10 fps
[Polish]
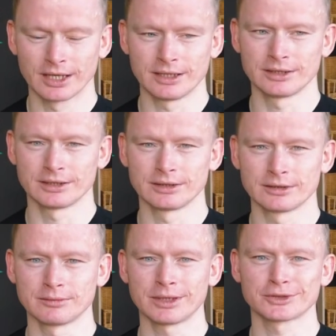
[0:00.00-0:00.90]

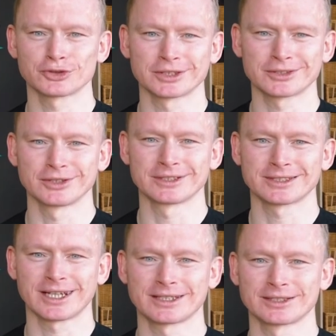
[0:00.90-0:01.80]
E, bardzo często
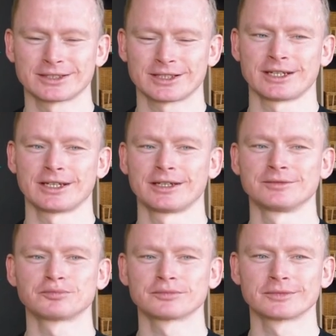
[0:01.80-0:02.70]
jest tak, że
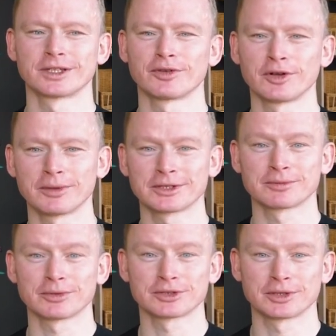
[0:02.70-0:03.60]

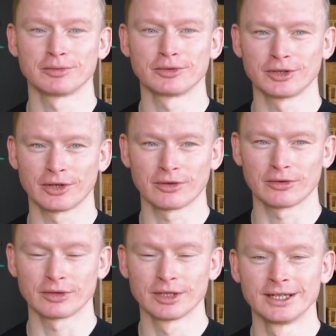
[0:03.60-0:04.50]
deweloperzy
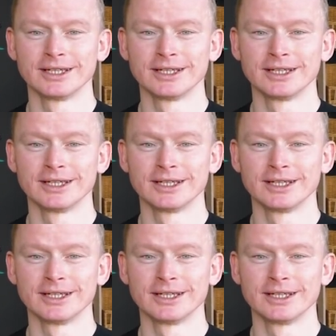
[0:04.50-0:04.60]
potrzebują